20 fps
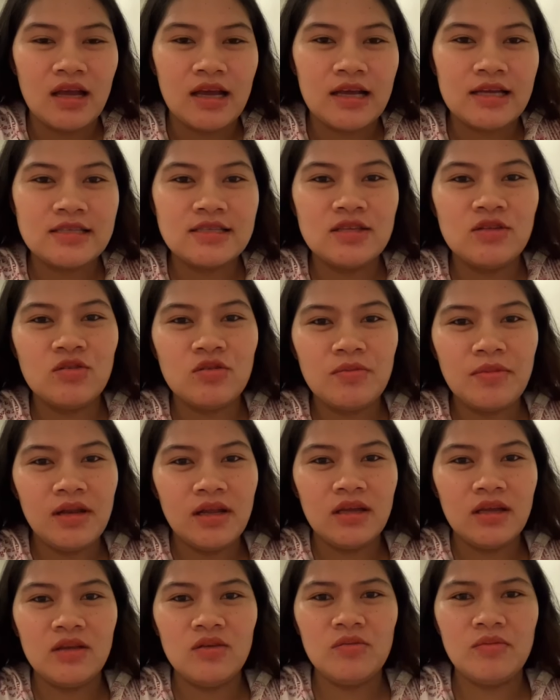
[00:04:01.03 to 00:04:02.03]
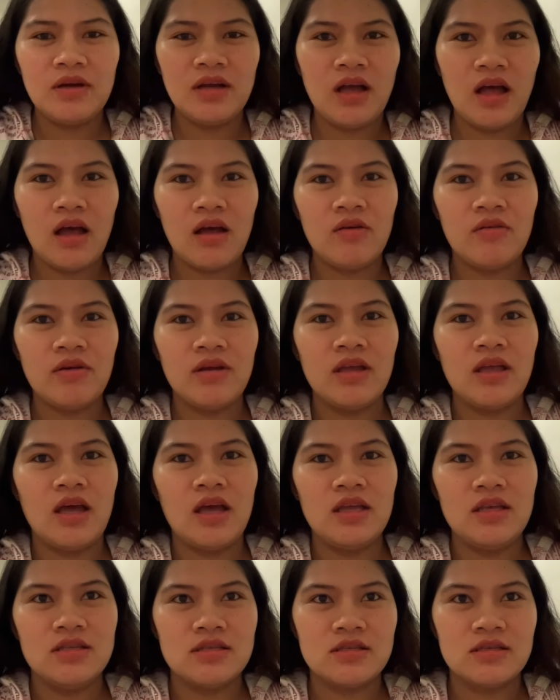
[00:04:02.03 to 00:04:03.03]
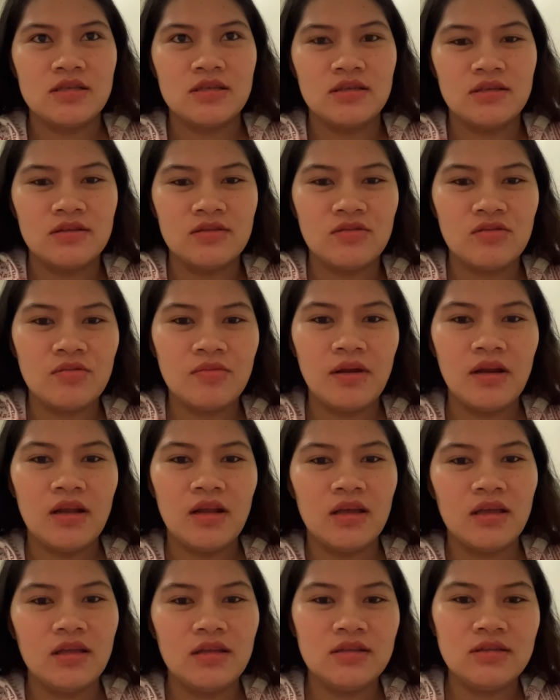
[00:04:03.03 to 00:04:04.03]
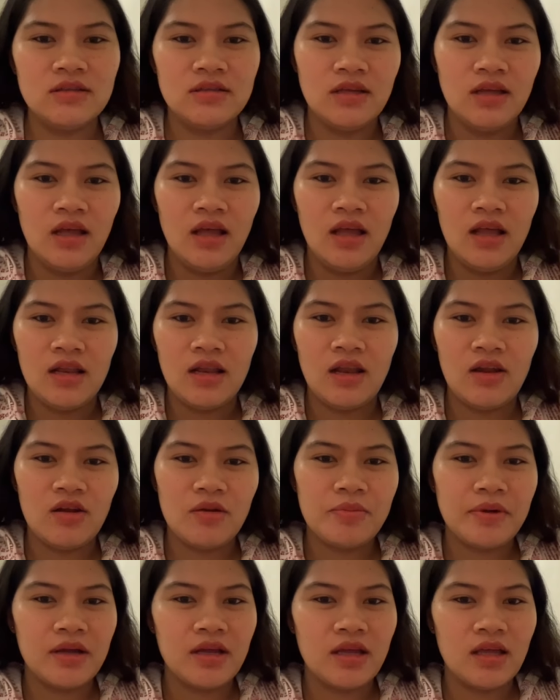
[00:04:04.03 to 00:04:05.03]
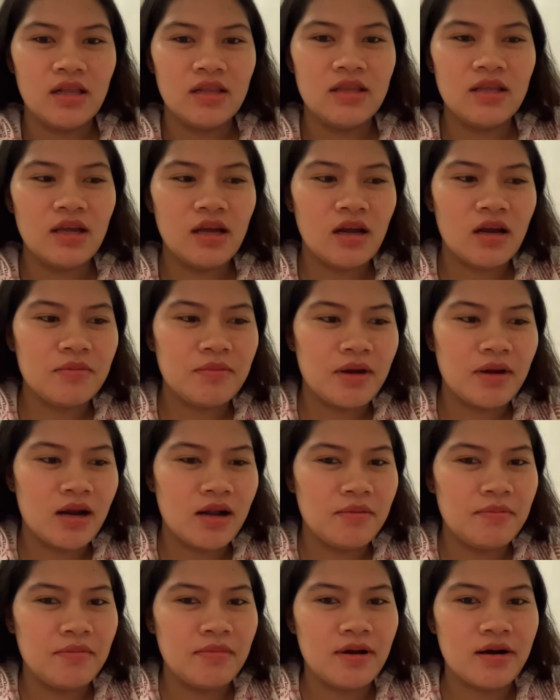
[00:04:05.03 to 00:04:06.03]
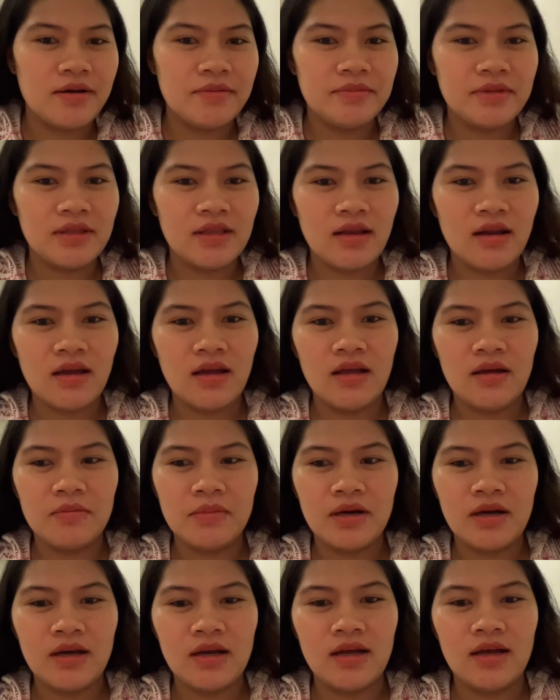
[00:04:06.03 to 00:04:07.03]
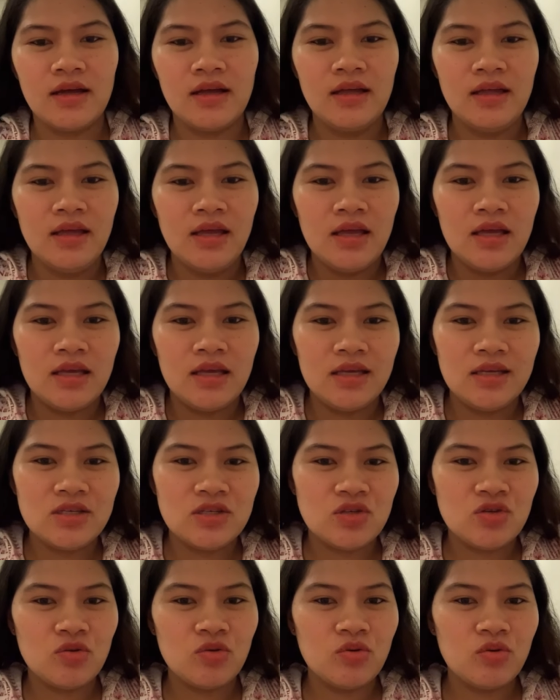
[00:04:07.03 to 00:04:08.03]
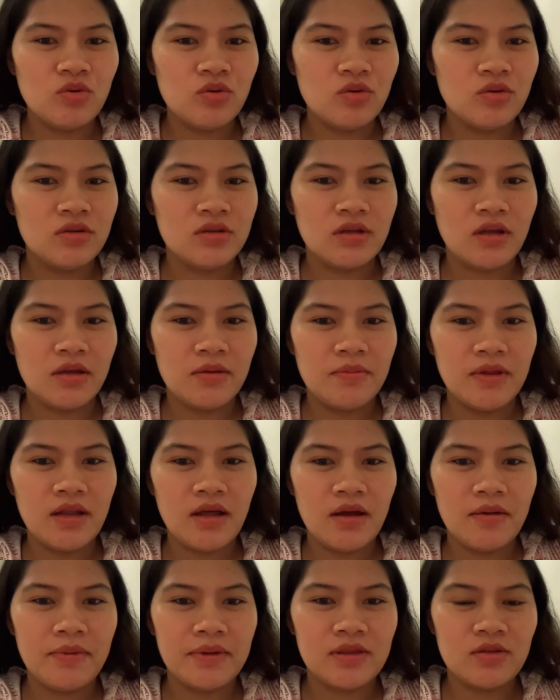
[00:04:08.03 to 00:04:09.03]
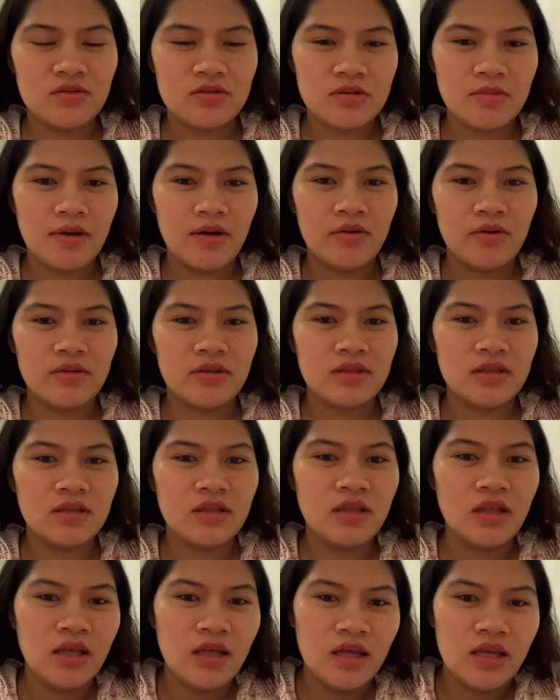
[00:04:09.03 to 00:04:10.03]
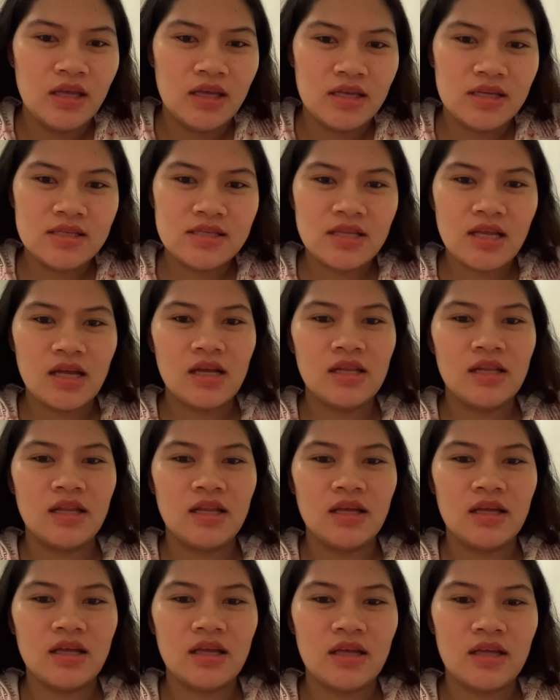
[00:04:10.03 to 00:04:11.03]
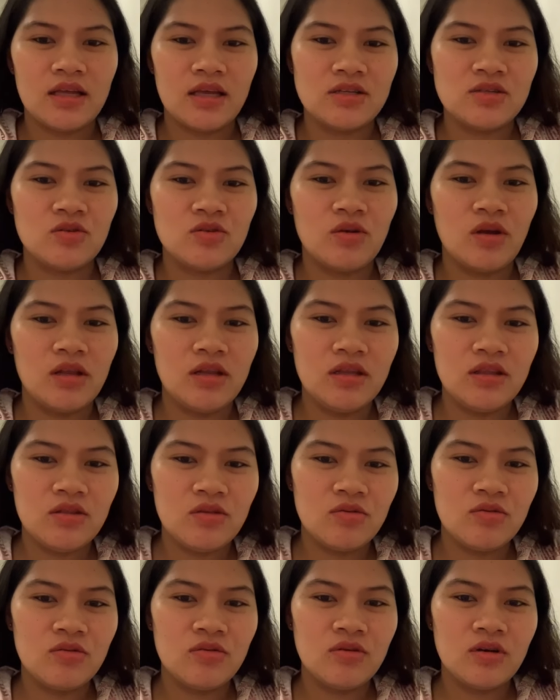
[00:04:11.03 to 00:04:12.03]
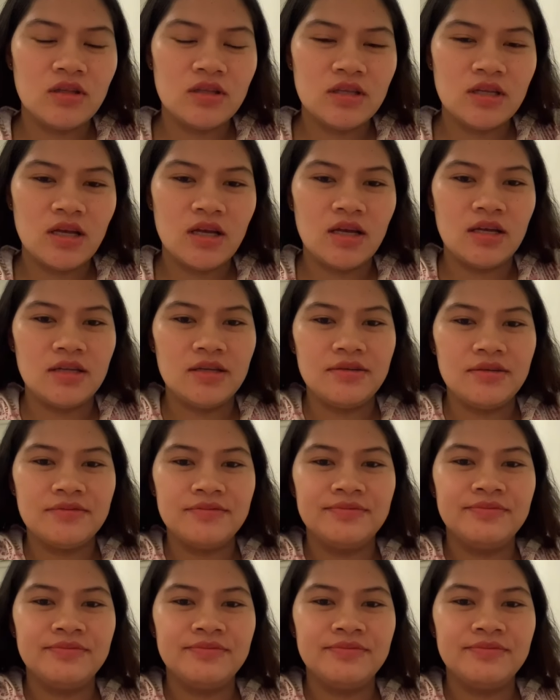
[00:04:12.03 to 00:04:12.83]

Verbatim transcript: Kasi normal lang yung magkaaway, guys. Normal lang yan. Lalo pag LDR, marami, marami talagang mga issue na ibinabato sa bawat isa na kesyo ganito, ganyan.